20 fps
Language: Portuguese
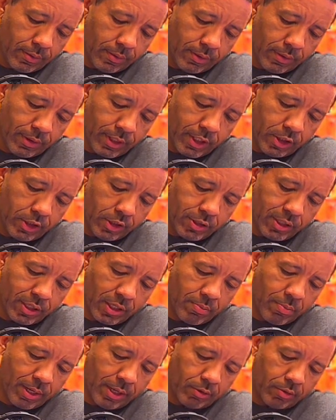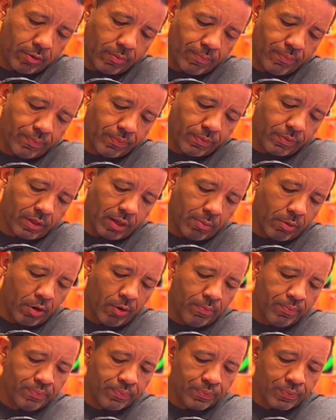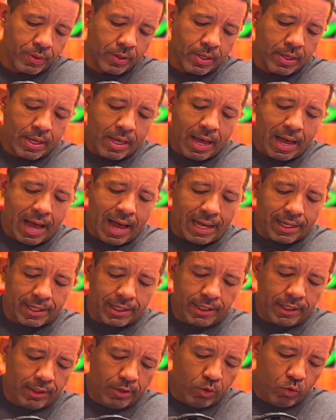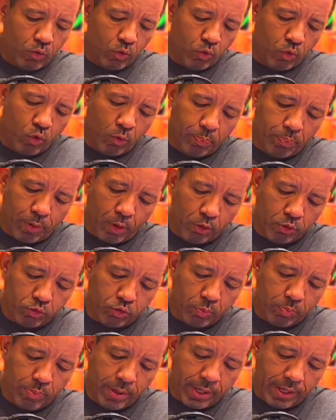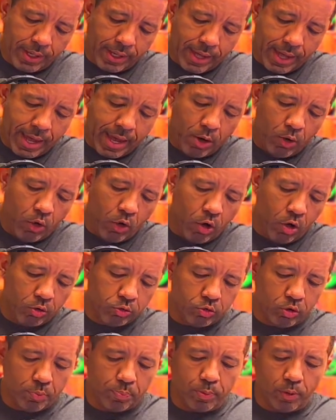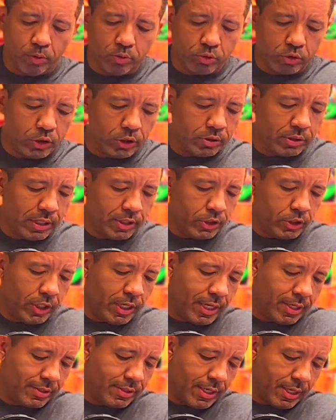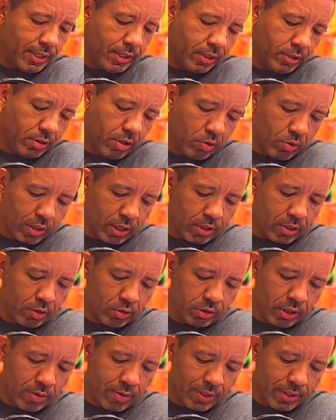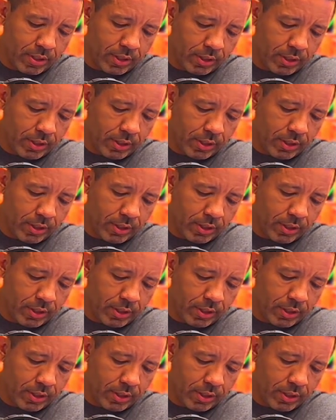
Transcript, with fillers: Deste segmento, tá bom? Aqui, o ponto B é outro ponto de tangência, então o que, é que eu tenho aqui?